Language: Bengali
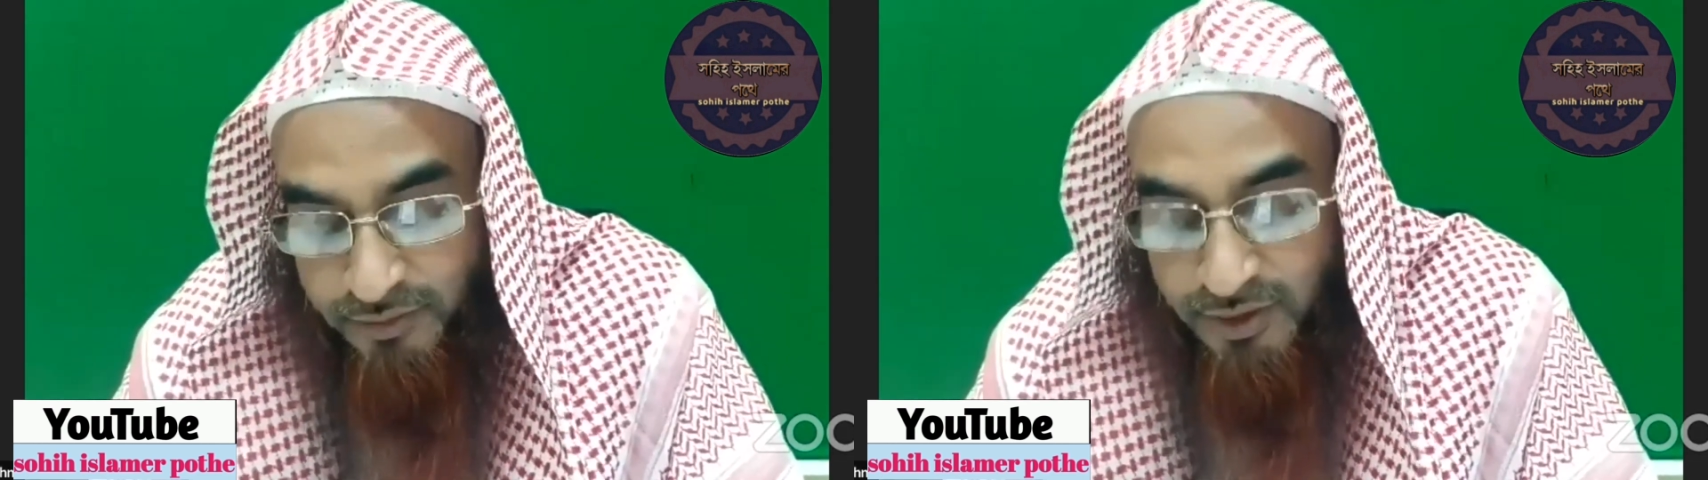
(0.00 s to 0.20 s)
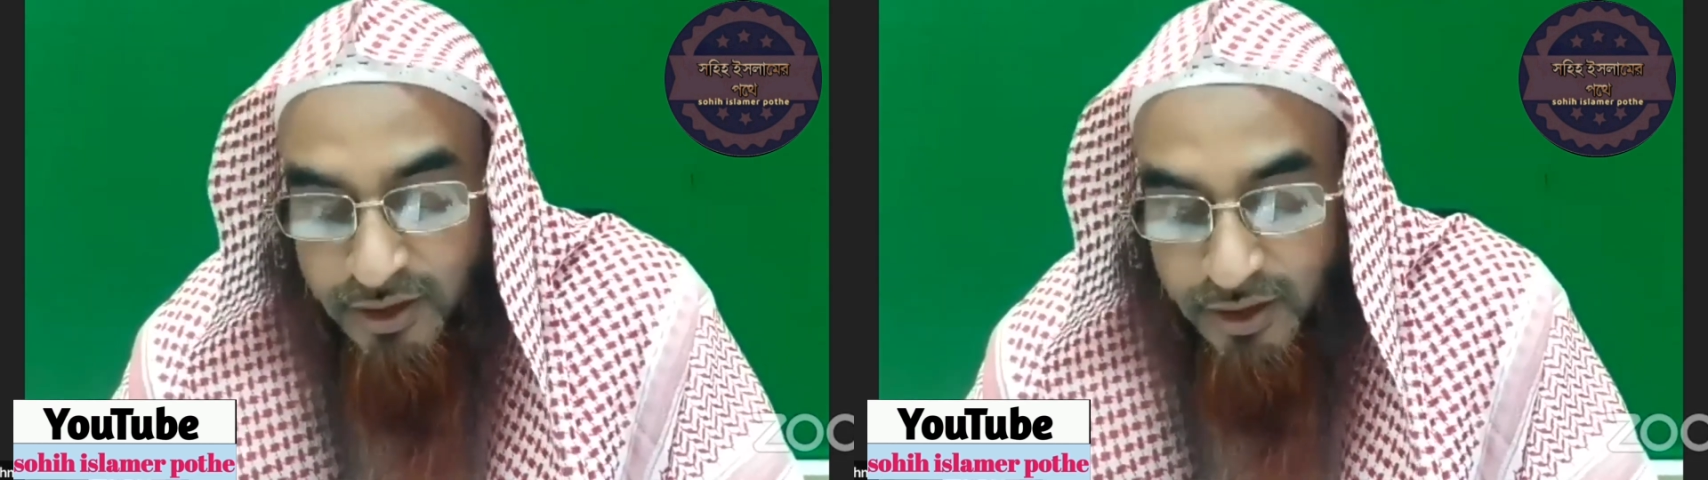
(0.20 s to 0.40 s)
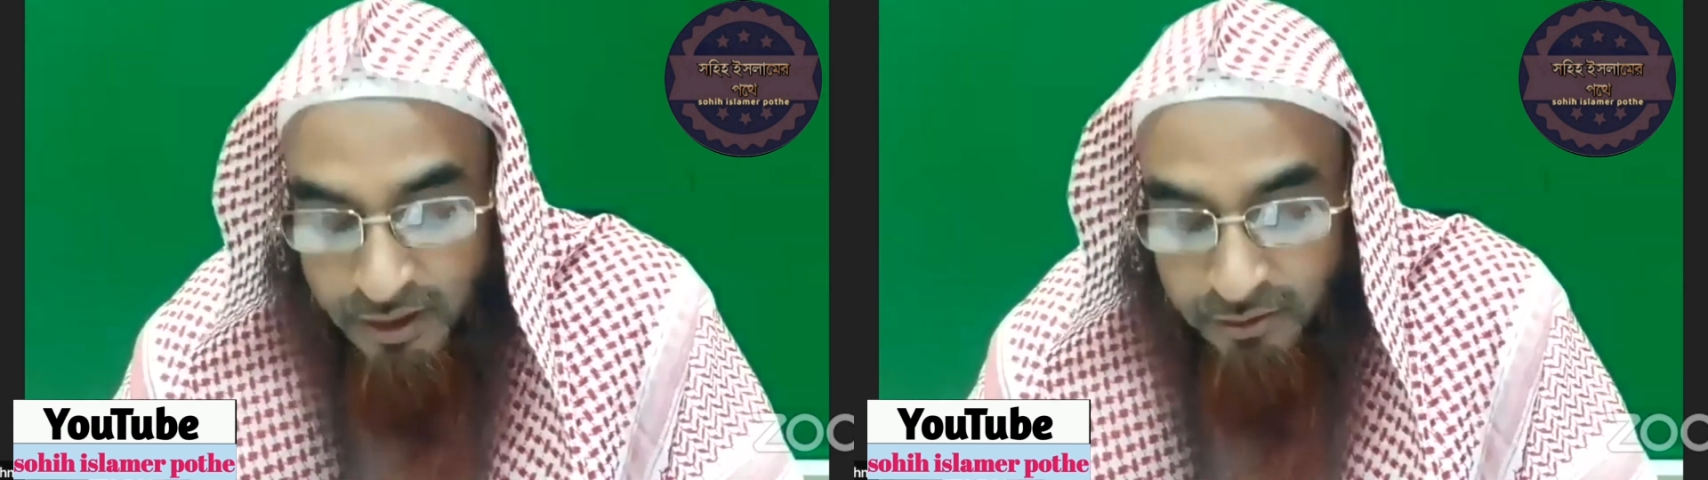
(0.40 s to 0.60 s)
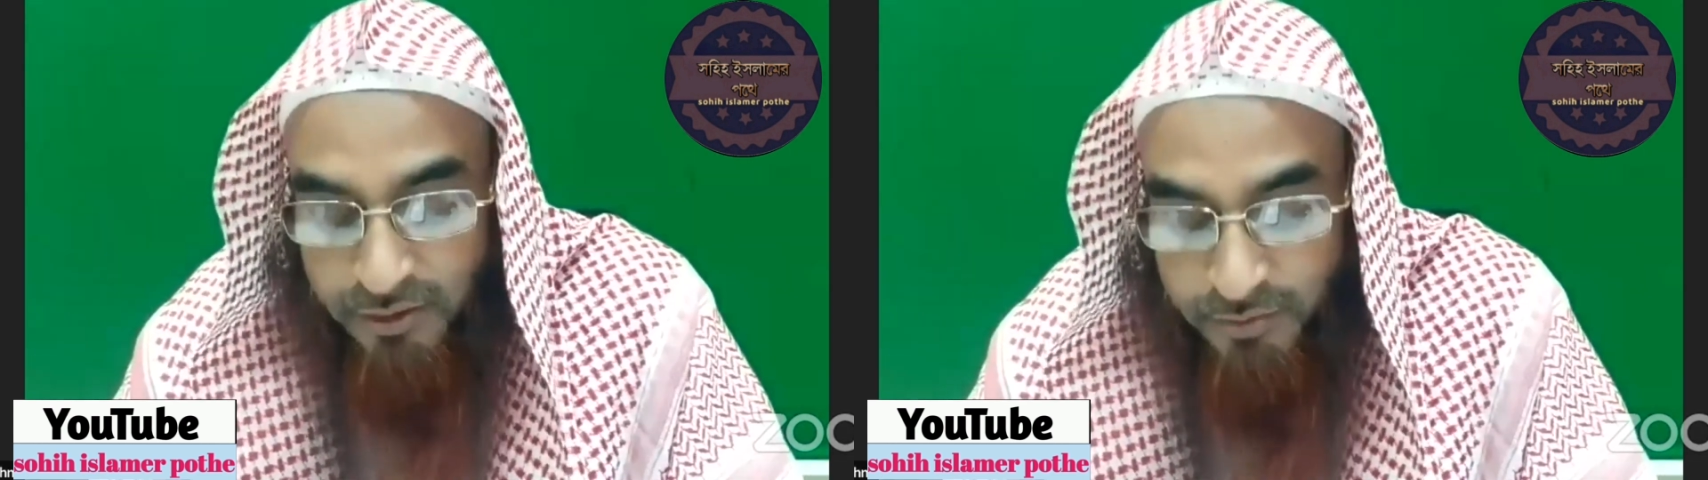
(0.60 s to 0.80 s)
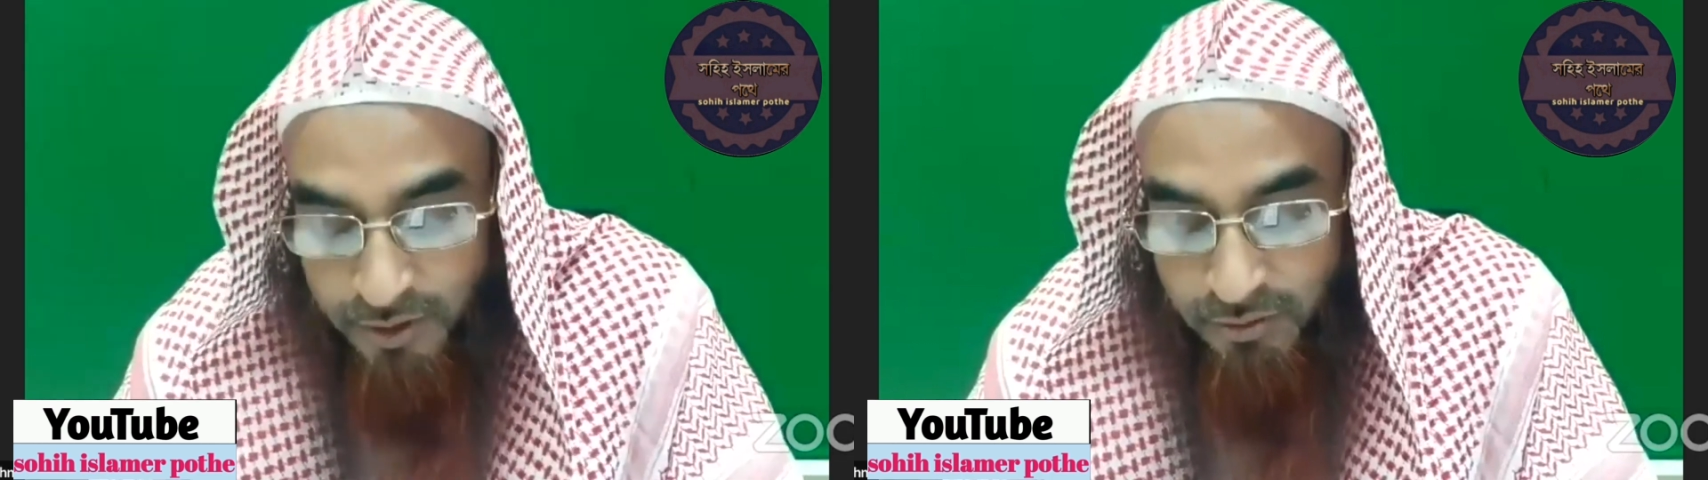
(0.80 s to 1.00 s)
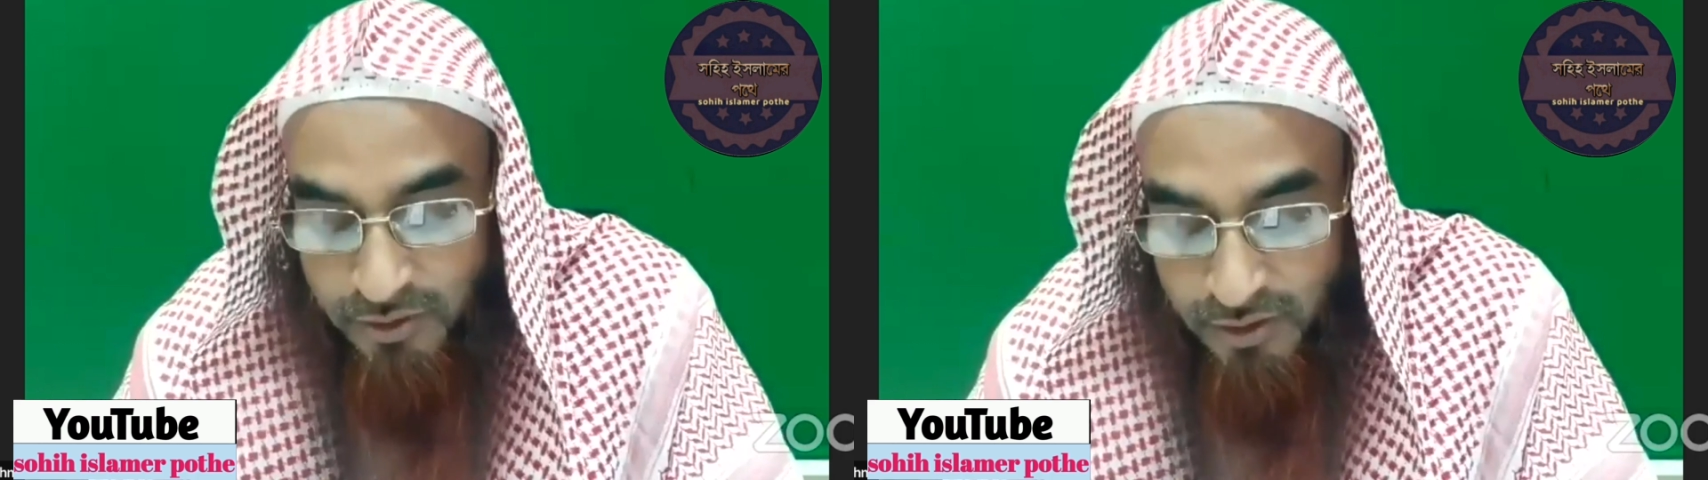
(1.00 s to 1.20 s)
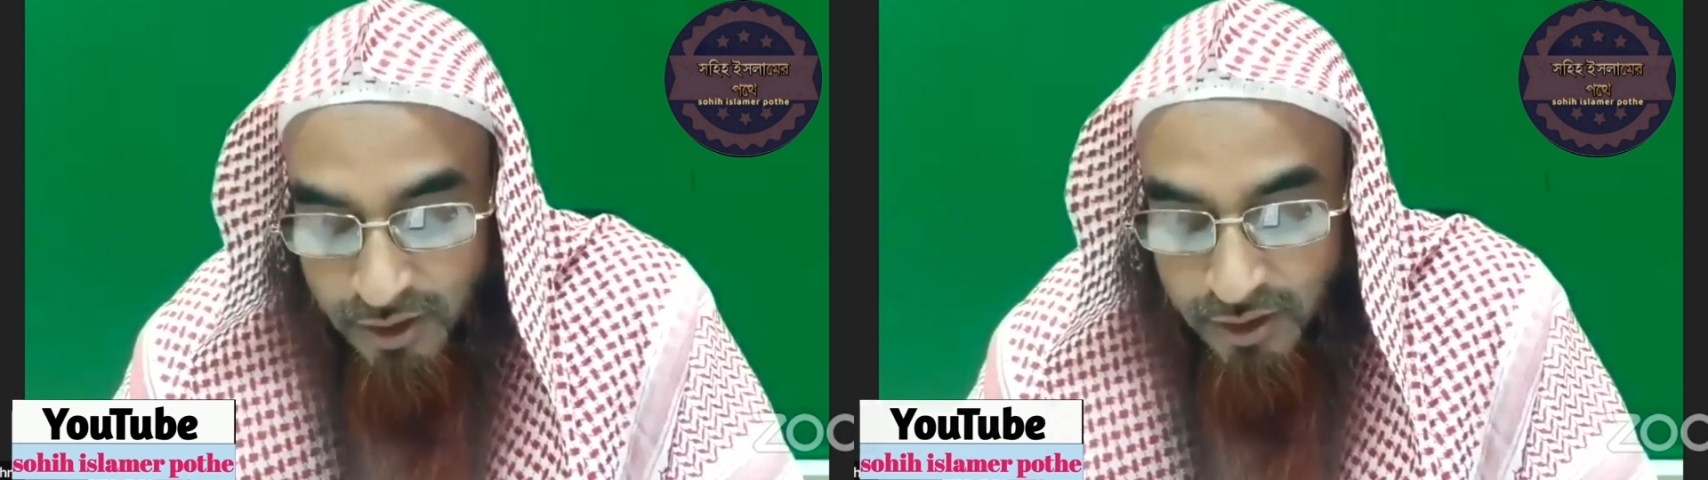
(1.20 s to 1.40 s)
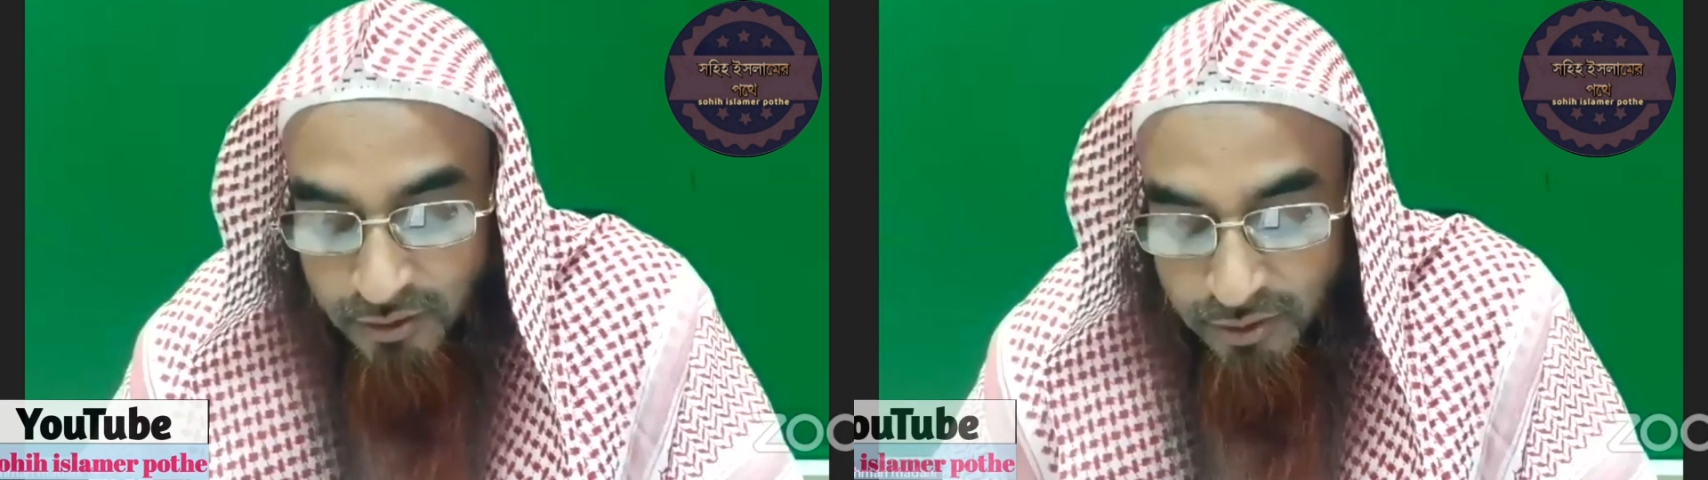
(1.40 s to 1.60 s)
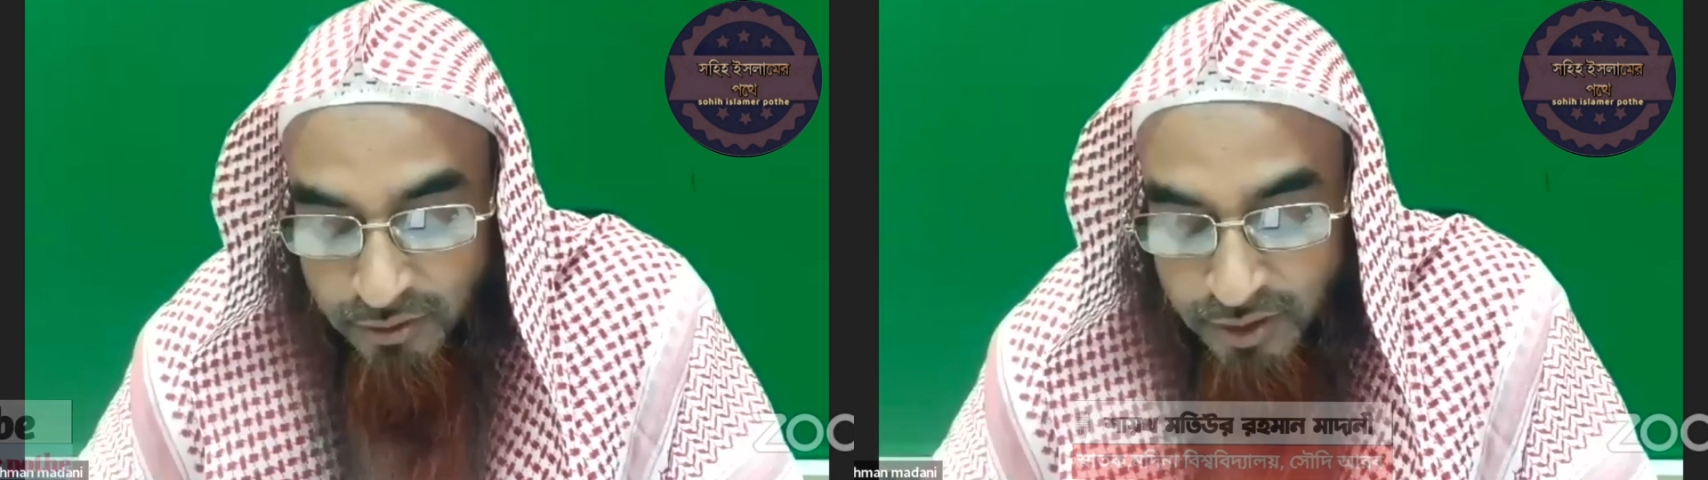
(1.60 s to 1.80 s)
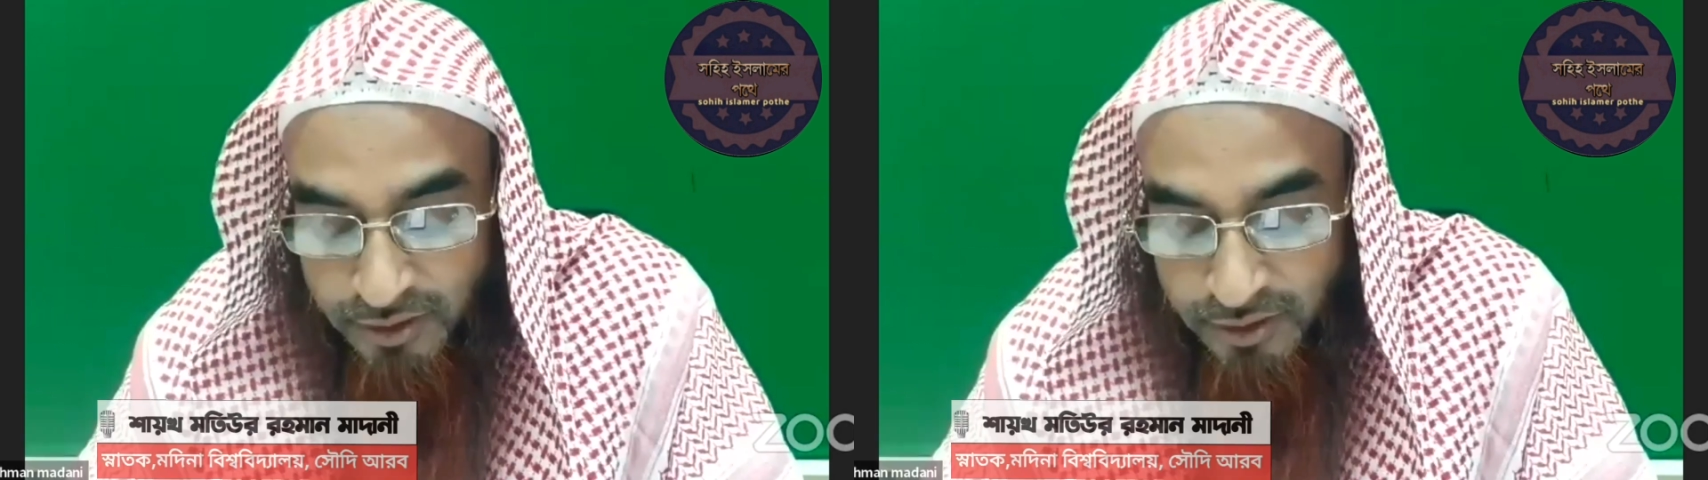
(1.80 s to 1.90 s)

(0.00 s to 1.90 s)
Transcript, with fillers: অনেক আগের দশ বারো বছর আগের ঘটনা